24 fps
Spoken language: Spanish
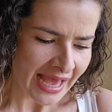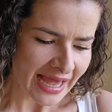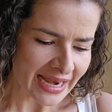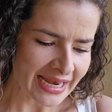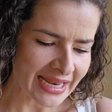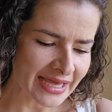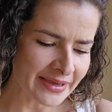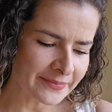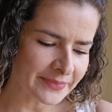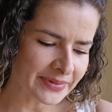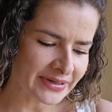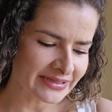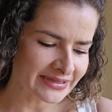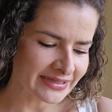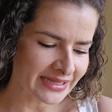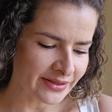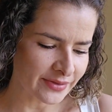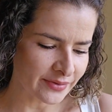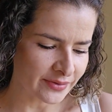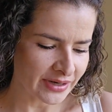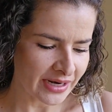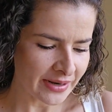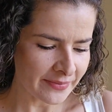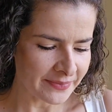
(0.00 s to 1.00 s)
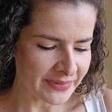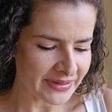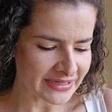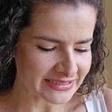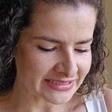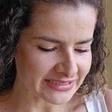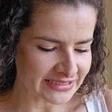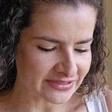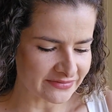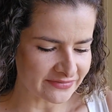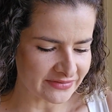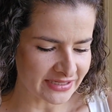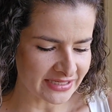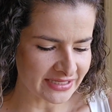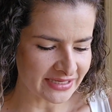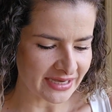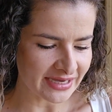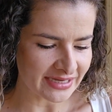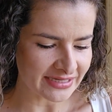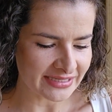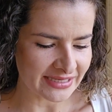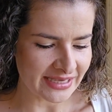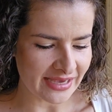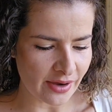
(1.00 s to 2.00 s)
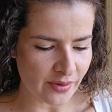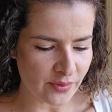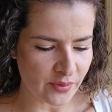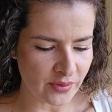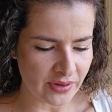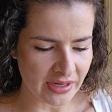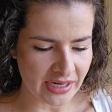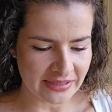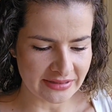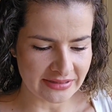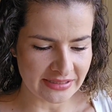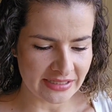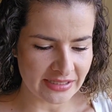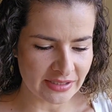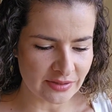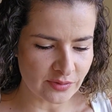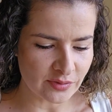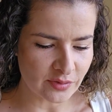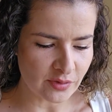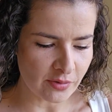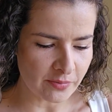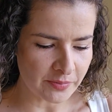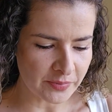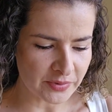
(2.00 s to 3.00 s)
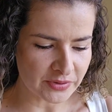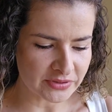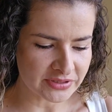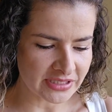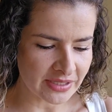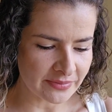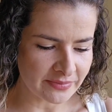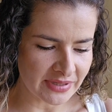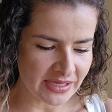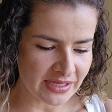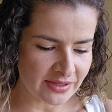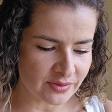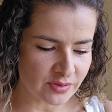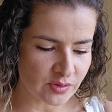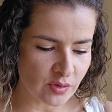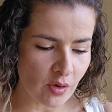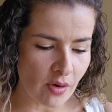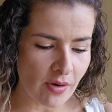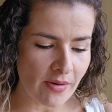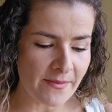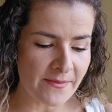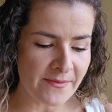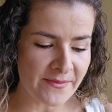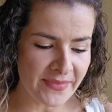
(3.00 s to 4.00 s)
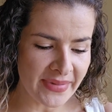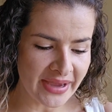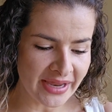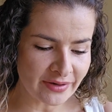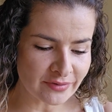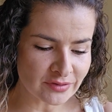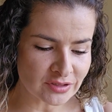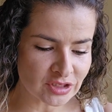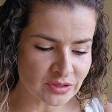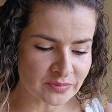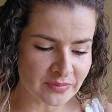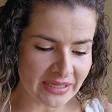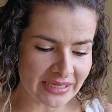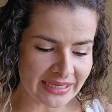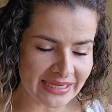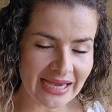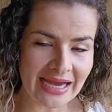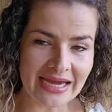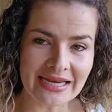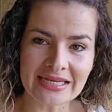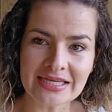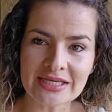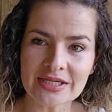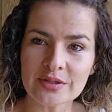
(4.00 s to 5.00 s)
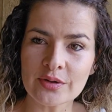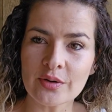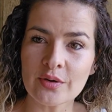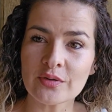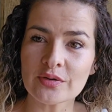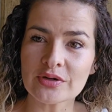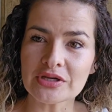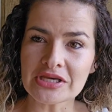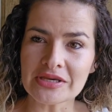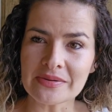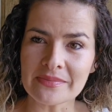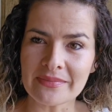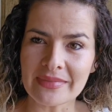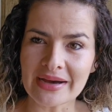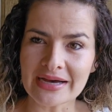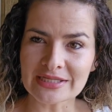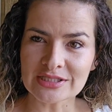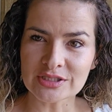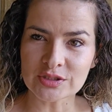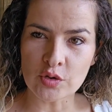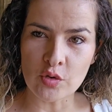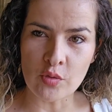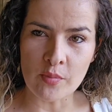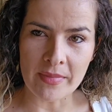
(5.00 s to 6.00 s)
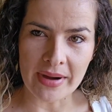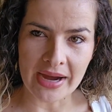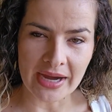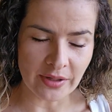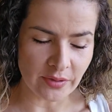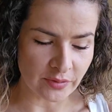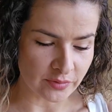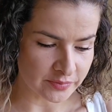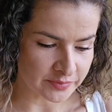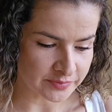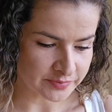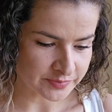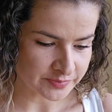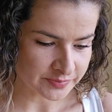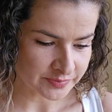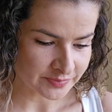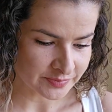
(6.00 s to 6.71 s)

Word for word: La emprendedora percibía que ahora tenía un comportamiento menos mecánico y más humano.